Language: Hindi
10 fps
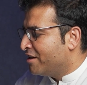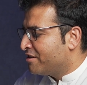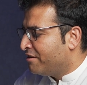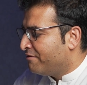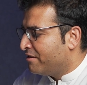के
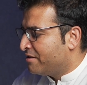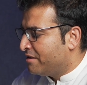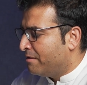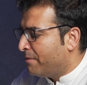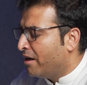सफ़र
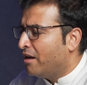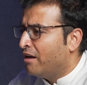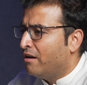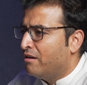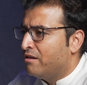से
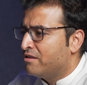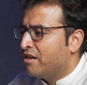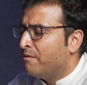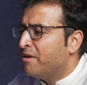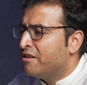पहले uh,
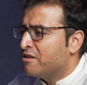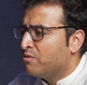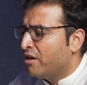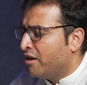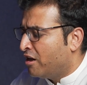ज़ियाबीतस
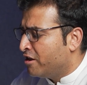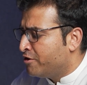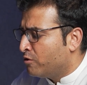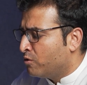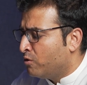वाले
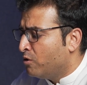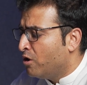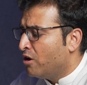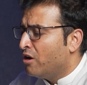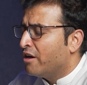हाजियों को
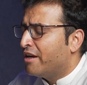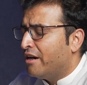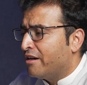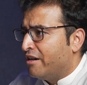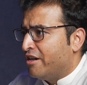
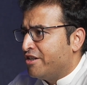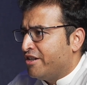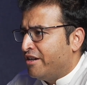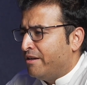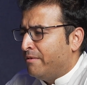क्या करना
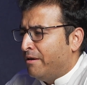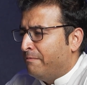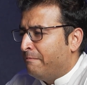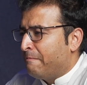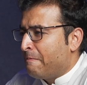चाहिए मैम